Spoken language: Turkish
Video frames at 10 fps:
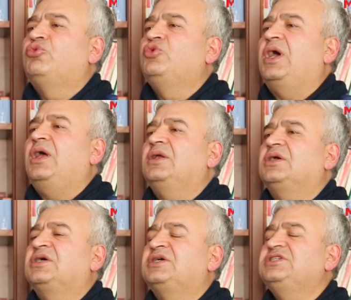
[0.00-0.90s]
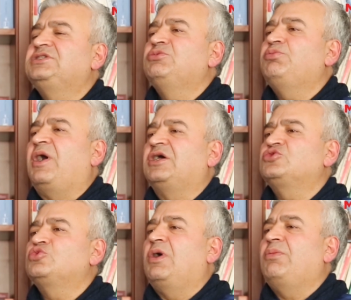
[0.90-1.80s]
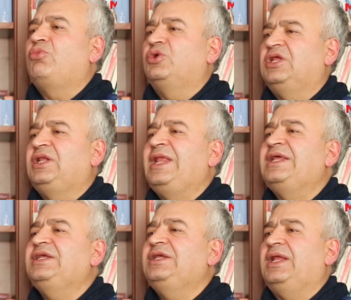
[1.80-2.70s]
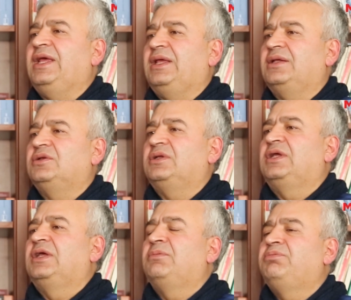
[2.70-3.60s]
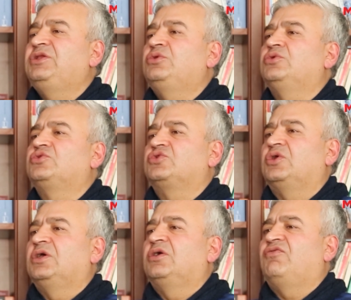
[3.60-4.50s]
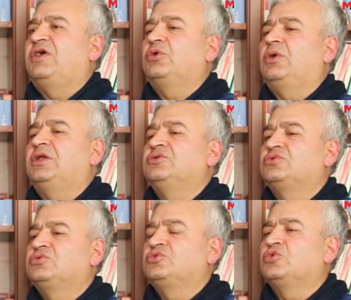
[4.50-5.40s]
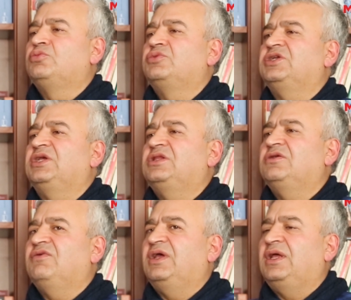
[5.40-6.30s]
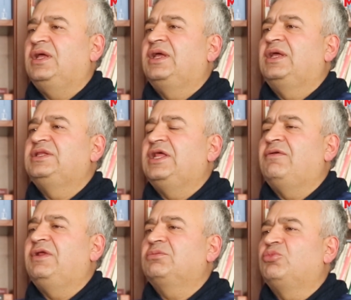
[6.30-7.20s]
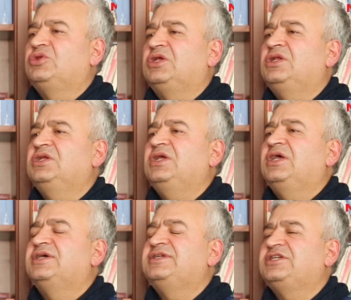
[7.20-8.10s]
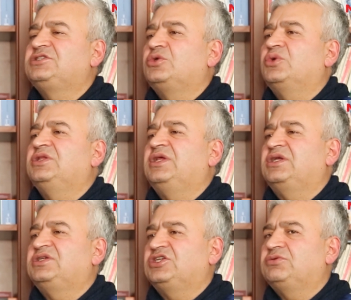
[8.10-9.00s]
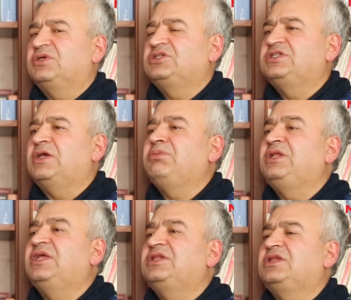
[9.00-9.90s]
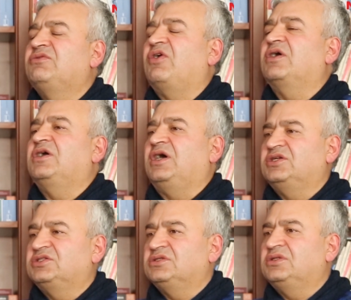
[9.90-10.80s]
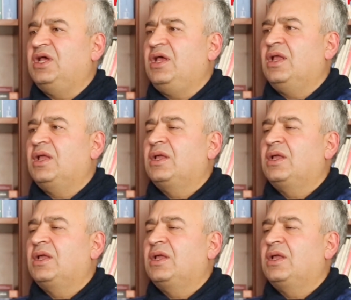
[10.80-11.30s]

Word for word: buna kısmı pansuman modelleriyle bir tür var olan cumhuriyeti ve devlet modelini restore ederek geçmek isteyen Millet İttifakı karşısında